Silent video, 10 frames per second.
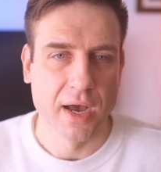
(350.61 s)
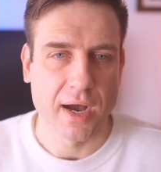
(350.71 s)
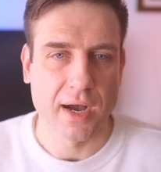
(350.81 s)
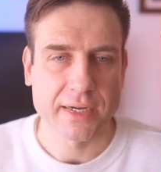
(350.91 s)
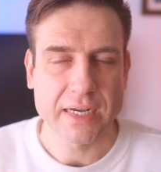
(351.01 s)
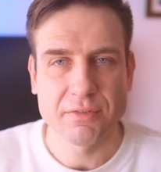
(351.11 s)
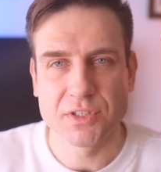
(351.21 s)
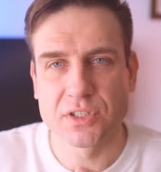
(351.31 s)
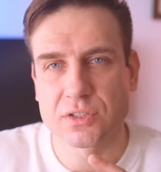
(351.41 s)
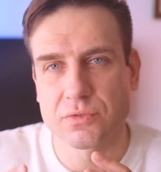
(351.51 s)
а как вы
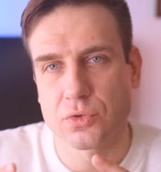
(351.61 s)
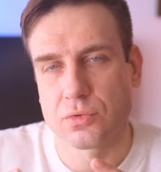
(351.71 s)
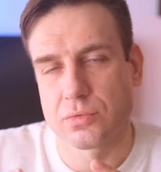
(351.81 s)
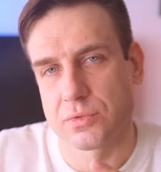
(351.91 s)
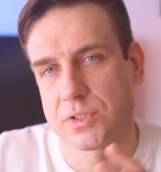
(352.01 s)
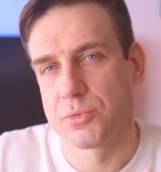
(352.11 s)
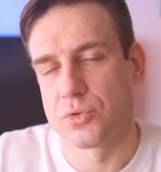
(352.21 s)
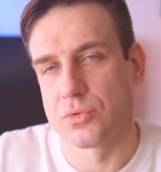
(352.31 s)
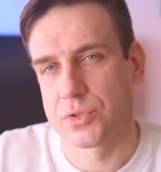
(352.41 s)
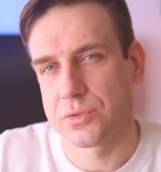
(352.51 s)
видите свою
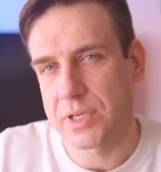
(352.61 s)
семью,